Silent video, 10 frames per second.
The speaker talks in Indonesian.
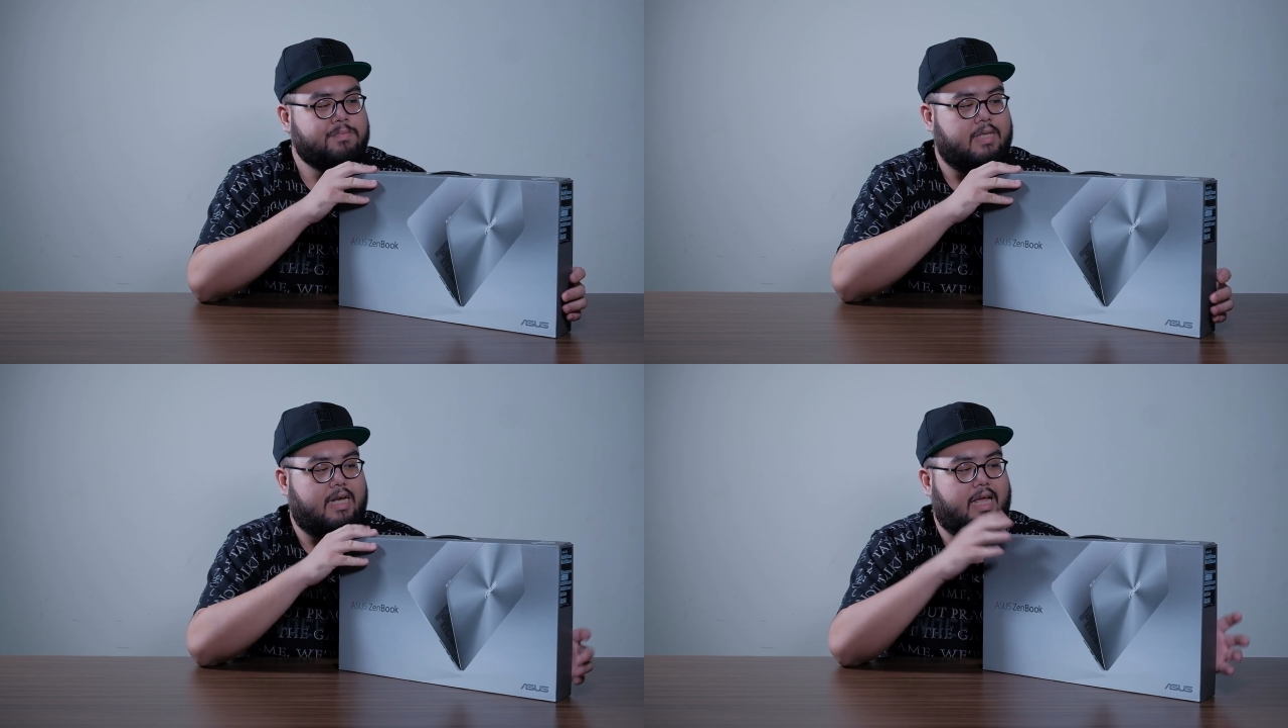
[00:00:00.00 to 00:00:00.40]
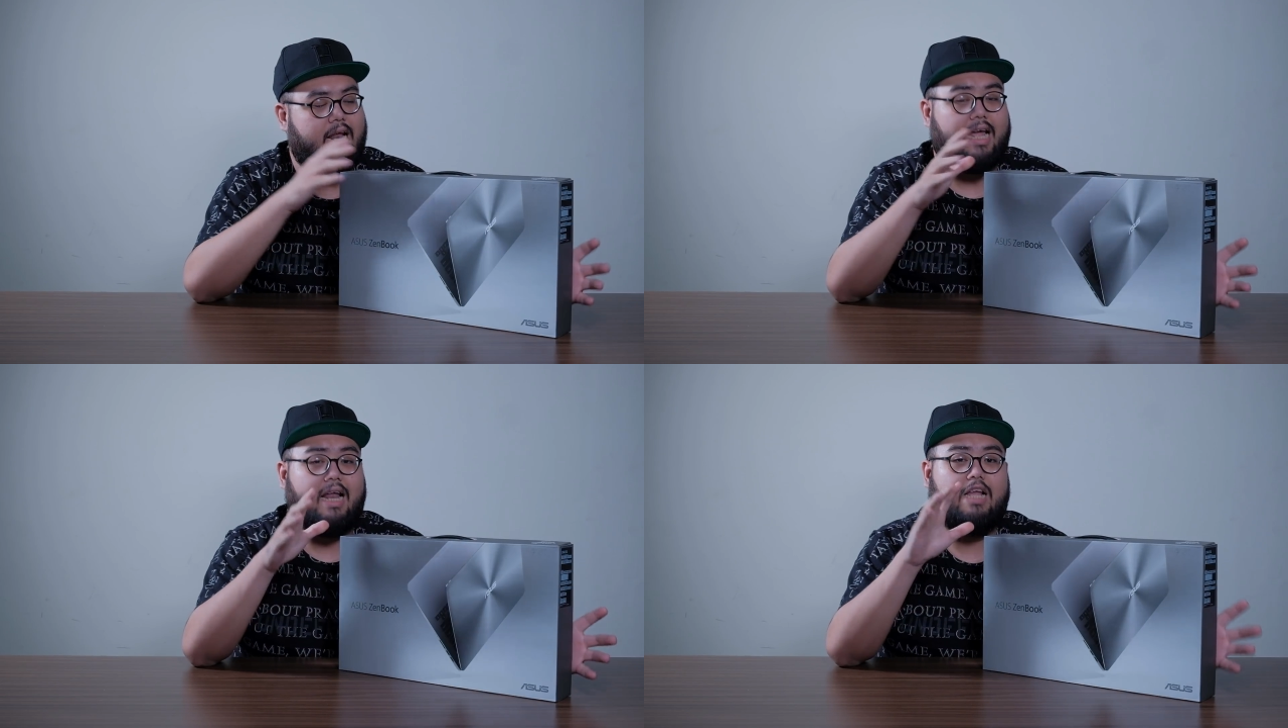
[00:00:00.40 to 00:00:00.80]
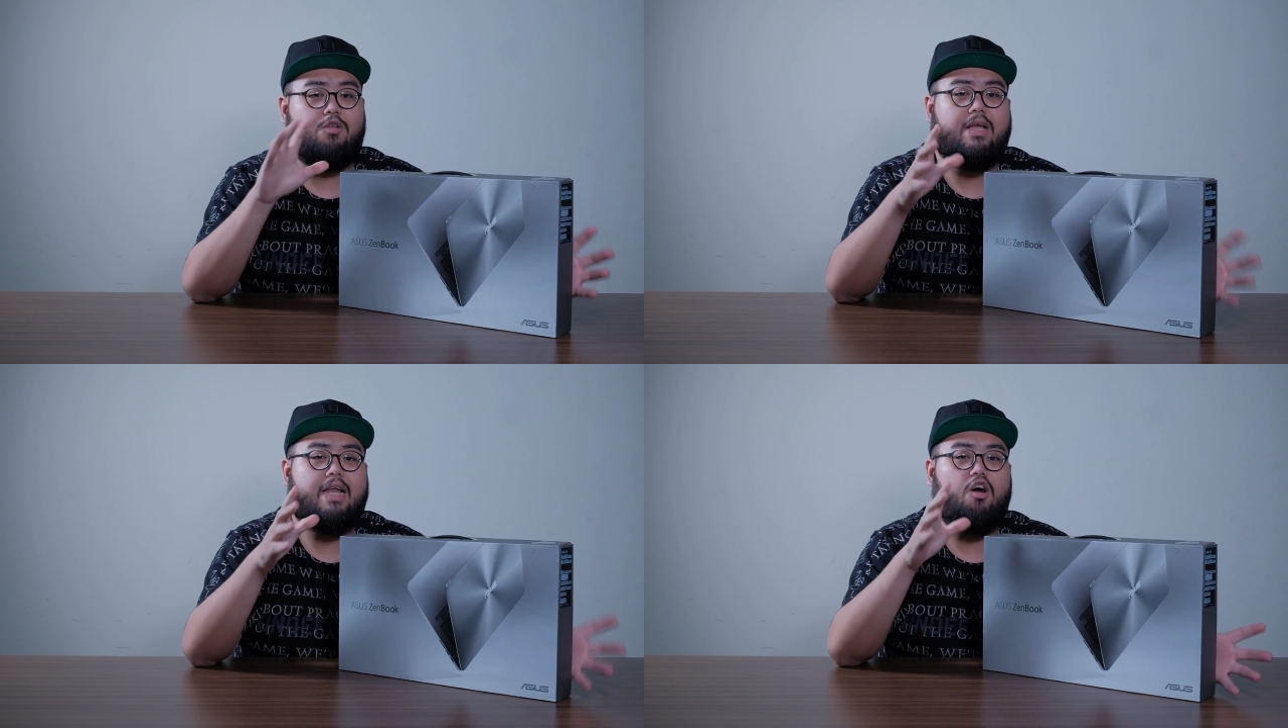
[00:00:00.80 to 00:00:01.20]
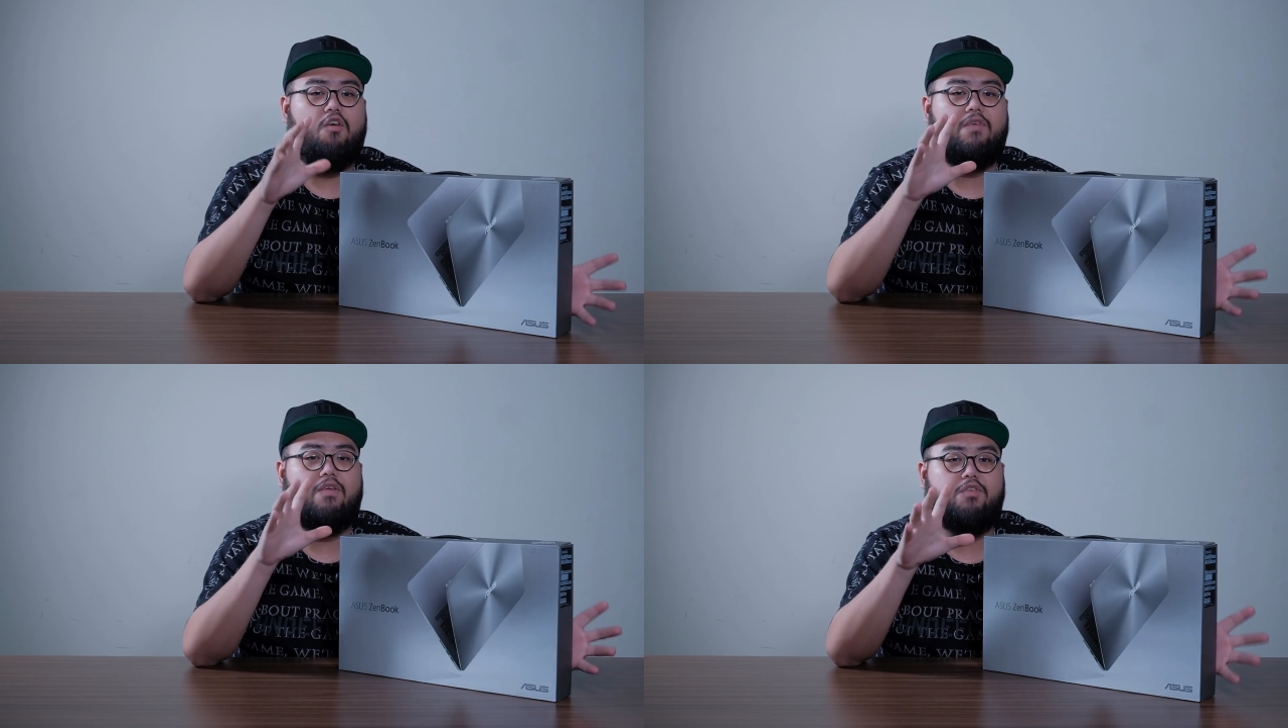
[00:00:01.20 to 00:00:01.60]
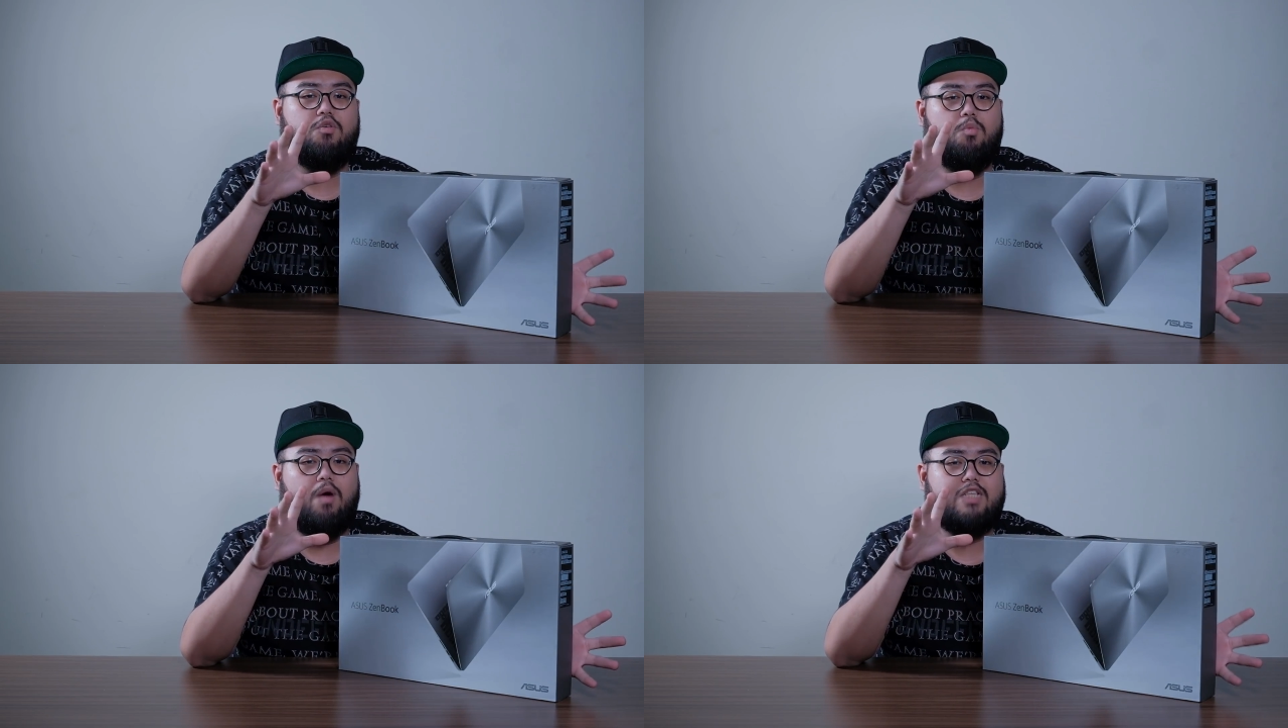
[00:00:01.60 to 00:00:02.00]
Jadi kira-kira gitu aja nih
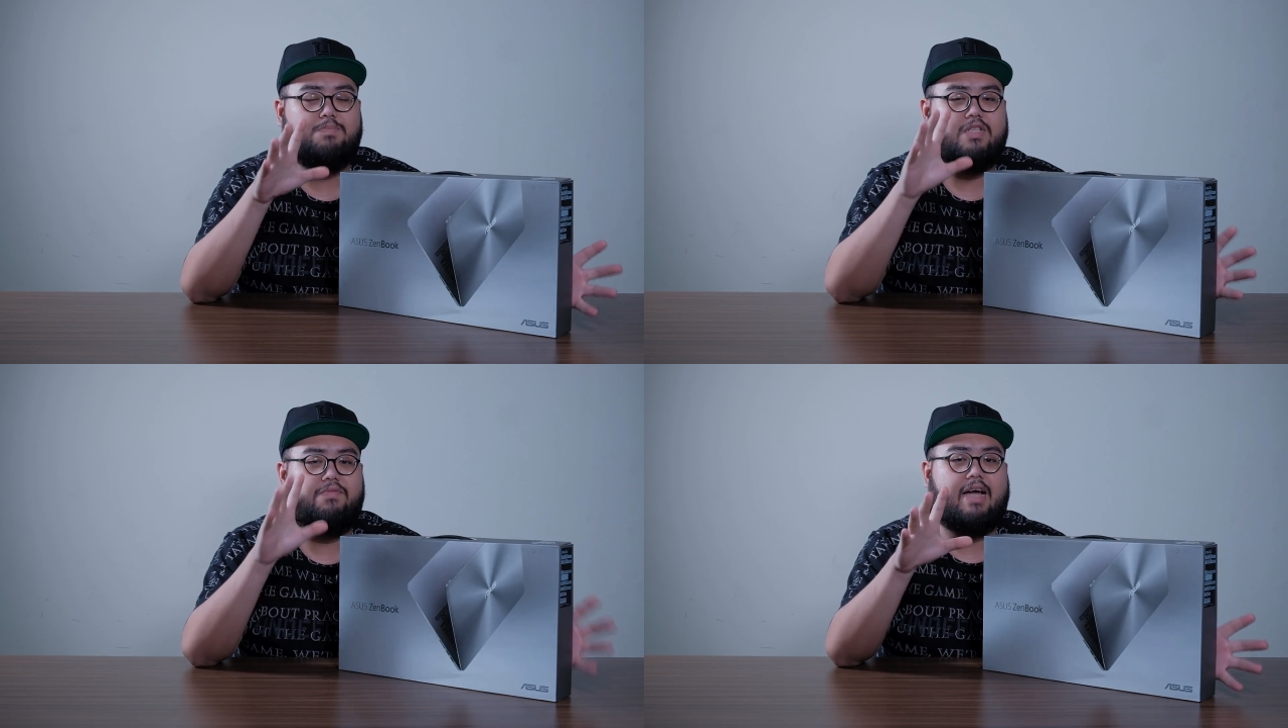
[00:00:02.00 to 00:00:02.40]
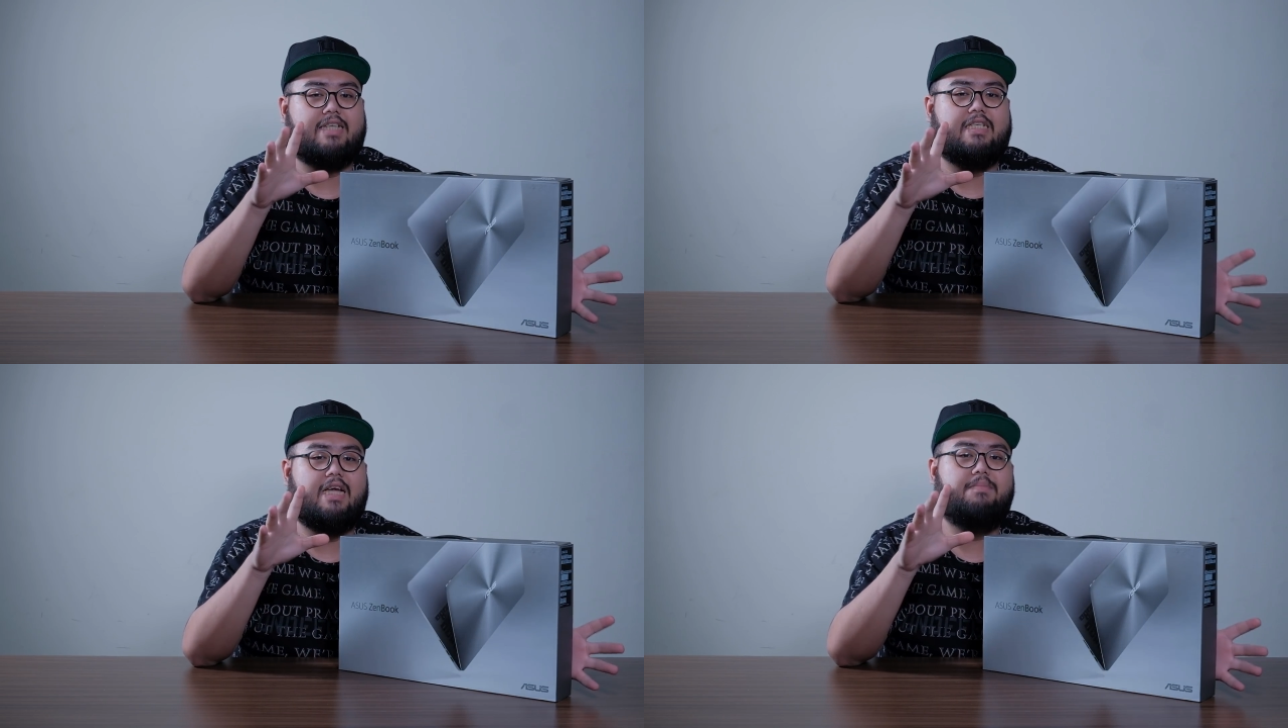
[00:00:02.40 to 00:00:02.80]
overview buat spesifikasinya